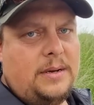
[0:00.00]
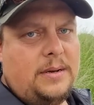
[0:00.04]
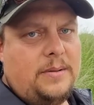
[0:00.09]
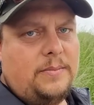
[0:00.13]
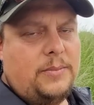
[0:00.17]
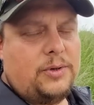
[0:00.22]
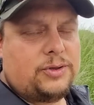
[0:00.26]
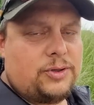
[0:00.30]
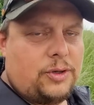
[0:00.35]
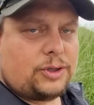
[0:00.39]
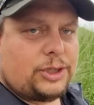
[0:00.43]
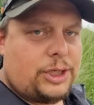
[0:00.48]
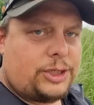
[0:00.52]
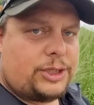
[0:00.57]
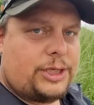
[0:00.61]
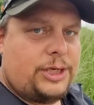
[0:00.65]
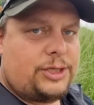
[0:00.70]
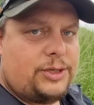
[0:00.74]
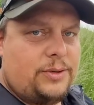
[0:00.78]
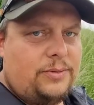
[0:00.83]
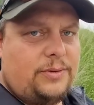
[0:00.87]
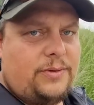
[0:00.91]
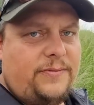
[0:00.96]
bo już troszeczkę
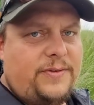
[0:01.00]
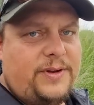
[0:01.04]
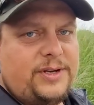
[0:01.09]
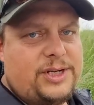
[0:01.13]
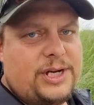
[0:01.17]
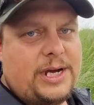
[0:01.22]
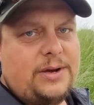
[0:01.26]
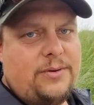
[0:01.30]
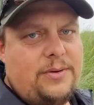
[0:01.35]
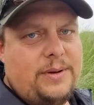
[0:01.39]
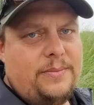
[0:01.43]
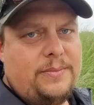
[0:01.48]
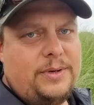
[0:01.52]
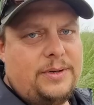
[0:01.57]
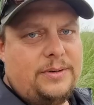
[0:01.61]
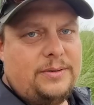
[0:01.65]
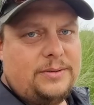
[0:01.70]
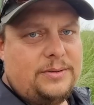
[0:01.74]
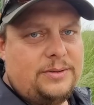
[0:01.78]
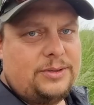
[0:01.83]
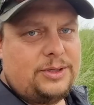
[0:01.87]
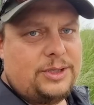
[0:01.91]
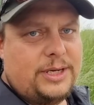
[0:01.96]
się dowiedziałem,
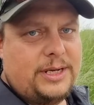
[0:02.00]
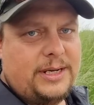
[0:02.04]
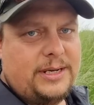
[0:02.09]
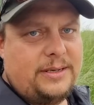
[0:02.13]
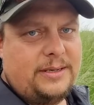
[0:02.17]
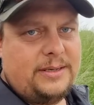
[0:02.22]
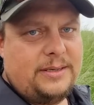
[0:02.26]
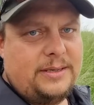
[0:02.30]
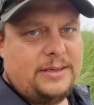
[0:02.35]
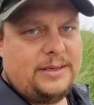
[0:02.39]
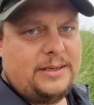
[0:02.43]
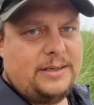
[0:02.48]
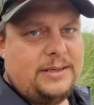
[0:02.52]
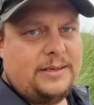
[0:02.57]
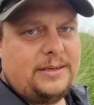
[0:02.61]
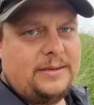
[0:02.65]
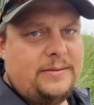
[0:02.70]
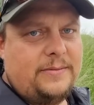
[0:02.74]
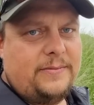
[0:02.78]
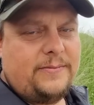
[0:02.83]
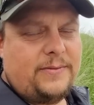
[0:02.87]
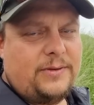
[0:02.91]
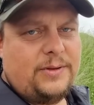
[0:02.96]
że
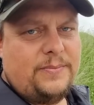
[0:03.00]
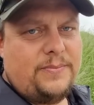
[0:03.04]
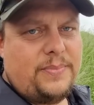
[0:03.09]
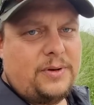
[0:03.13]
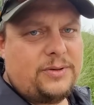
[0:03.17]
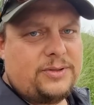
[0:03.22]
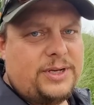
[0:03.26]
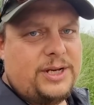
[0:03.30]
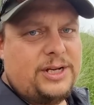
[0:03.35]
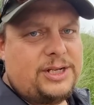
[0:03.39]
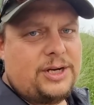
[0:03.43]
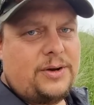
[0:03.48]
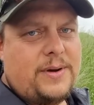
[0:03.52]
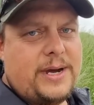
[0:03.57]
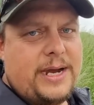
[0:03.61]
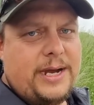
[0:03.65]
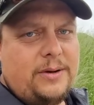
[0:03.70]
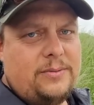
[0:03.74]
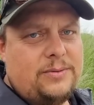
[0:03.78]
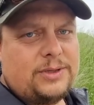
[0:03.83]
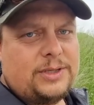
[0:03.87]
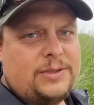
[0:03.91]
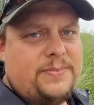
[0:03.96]
e, wody polskie
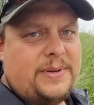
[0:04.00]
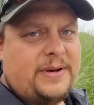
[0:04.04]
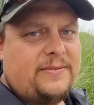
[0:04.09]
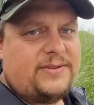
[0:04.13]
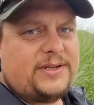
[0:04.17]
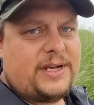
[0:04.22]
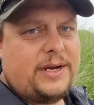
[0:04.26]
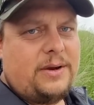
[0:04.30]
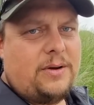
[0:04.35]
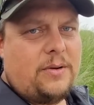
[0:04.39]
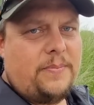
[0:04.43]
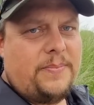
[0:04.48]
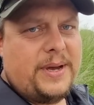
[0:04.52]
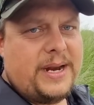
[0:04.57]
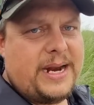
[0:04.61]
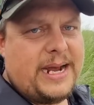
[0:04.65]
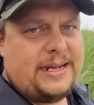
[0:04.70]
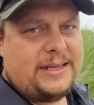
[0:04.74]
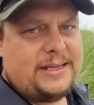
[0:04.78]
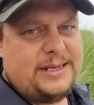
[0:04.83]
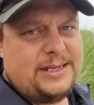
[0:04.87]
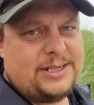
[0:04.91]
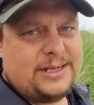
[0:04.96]
działają, że sprawdzają
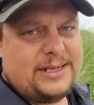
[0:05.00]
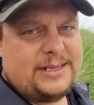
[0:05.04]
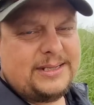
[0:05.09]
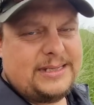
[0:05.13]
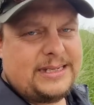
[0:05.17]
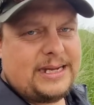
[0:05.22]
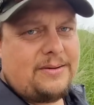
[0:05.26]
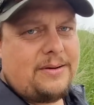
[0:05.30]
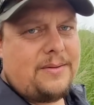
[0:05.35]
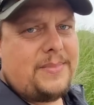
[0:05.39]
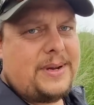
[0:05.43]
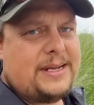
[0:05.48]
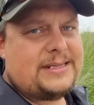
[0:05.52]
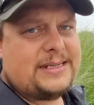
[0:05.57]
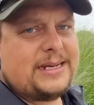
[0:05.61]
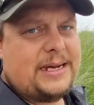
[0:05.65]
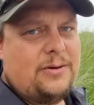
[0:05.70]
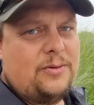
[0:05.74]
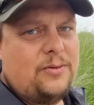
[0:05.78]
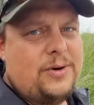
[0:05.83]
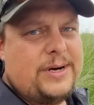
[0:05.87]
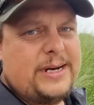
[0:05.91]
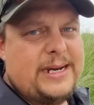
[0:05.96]
operaty, że jest cała masa
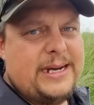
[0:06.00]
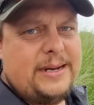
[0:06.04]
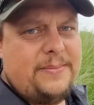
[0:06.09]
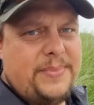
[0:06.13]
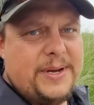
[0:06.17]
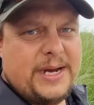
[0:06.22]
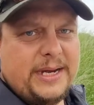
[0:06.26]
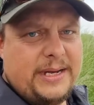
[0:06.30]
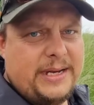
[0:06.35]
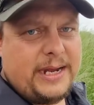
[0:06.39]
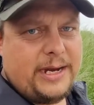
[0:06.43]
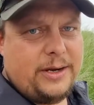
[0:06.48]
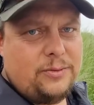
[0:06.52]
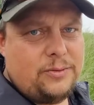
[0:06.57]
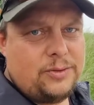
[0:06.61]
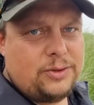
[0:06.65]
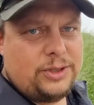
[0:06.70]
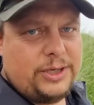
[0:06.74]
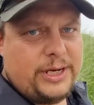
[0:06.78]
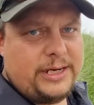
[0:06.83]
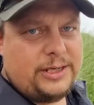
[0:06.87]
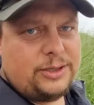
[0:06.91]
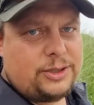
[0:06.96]
uchybień
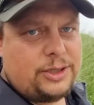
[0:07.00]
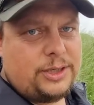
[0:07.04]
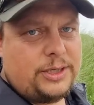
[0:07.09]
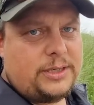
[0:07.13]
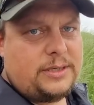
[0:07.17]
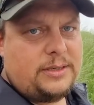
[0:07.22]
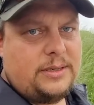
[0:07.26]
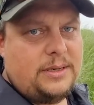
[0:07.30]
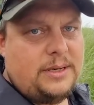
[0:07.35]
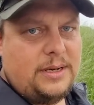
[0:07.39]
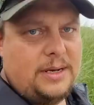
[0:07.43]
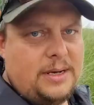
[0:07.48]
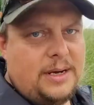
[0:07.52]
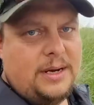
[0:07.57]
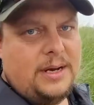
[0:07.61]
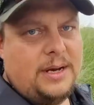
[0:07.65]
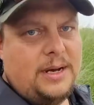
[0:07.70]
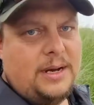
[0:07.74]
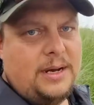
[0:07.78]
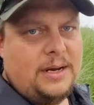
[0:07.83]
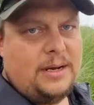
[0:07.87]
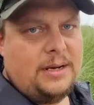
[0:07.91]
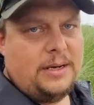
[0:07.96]
najróżniejszych.
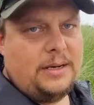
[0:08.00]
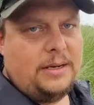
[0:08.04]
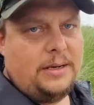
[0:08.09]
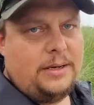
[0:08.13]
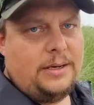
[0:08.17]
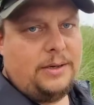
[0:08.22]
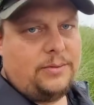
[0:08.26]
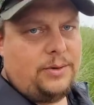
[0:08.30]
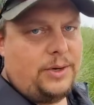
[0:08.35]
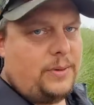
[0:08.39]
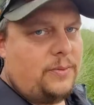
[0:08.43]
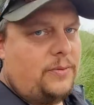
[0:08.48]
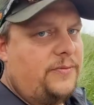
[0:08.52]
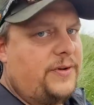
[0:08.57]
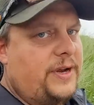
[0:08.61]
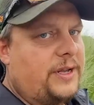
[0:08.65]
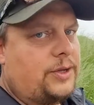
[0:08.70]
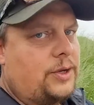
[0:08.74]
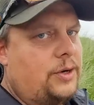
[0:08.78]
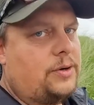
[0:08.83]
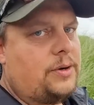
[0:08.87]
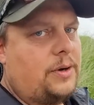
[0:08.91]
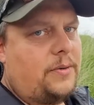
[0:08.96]
I tu nie mówię
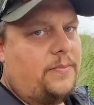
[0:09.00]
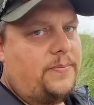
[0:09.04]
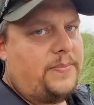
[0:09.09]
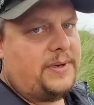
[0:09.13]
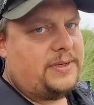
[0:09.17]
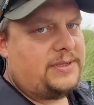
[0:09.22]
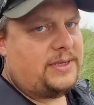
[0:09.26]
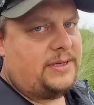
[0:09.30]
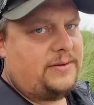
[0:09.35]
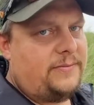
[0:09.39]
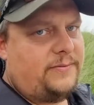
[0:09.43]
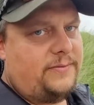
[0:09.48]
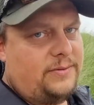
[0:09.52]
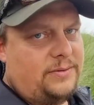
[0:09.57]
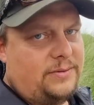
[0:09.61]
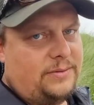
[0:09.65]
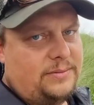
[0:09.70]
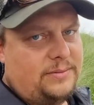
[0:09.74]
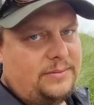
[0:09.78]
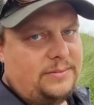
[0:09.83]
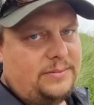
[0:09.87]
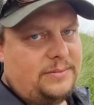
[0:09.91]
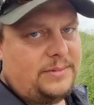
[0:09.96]
tylko o PZW,
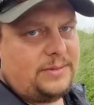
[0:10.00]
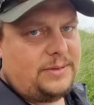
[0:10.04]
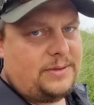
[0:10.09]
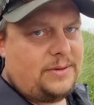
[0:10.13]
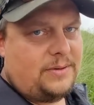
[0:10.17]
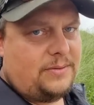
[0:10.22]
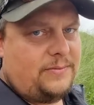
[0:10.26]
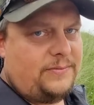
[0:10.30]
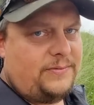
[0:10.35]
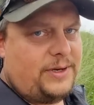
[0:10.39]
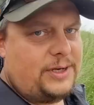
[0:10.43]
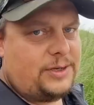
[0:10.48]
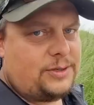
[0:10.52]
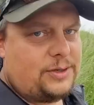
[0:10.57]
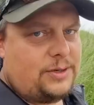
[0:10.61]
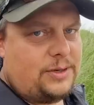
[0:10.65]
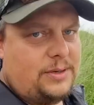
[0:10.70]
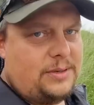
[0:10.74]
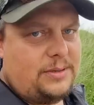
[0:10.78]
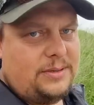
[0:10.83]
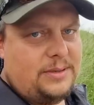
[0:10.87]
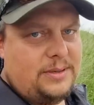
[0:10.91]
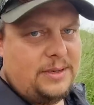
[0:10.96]
tylko również
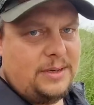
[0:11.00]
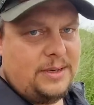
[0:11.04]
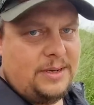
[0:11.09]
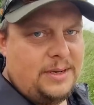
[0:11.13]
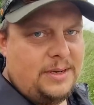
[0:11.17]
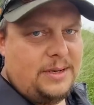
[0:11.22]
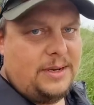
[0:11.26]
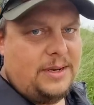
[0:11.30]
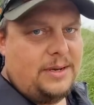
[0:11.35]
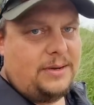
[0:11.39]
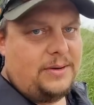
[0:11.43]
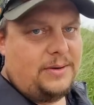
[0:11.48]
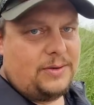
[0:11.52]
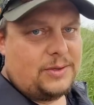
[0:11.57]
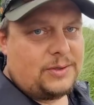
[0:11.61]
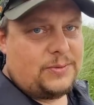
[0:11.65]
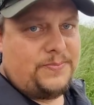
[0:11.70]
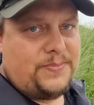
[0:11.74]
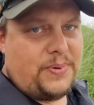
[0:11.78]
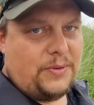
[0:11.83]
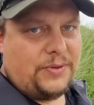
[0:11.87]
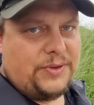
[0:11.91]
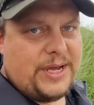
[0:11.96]
o
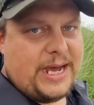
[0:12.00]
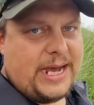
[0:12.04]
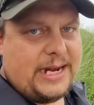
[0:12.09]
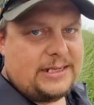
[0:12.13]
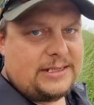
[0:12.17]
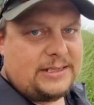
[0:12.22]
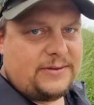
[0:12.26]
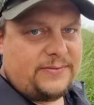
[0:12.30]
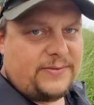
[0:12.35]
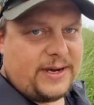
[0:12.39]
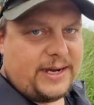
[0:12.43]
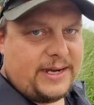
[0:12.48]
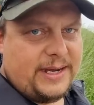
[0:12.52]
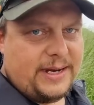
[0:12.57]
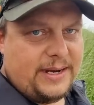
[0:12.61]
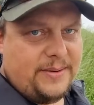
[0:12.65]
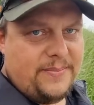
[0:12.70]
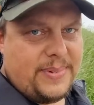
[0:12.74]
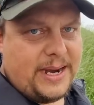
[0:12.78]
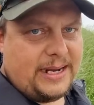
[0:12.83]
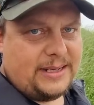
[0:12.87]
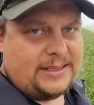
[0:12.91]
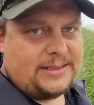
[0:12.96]
gospodarstwach
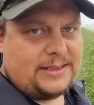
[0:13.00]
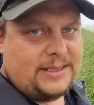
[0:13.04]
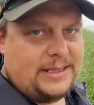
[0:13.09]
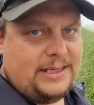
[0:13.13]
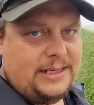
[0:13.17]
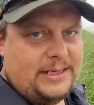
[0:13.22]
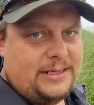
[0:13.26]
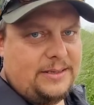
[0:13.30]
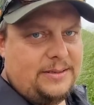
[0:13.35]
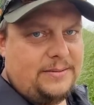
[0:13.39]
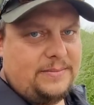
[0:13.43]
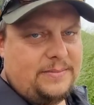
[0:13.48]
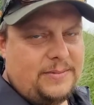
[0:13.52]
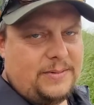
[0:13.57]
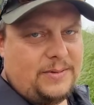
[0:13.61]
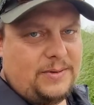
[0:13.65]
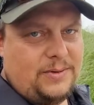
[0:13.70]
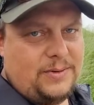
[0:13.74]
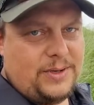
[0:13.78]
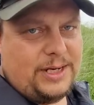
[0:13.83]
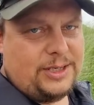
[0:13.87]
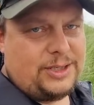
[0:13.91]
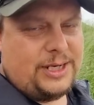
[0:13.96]
rybackich,
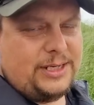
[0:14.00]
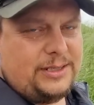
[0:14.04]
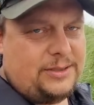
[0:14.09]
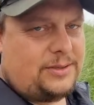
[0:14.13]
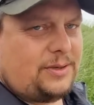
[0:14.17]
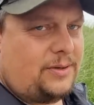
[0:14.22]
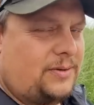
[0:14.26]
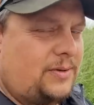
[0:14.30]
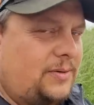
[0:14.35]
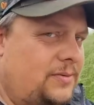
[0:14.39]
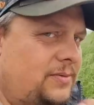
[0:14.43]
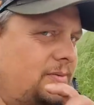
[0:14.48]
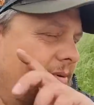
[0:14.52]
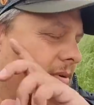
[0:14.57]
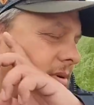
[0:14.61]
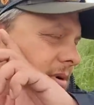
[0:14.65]
które często tą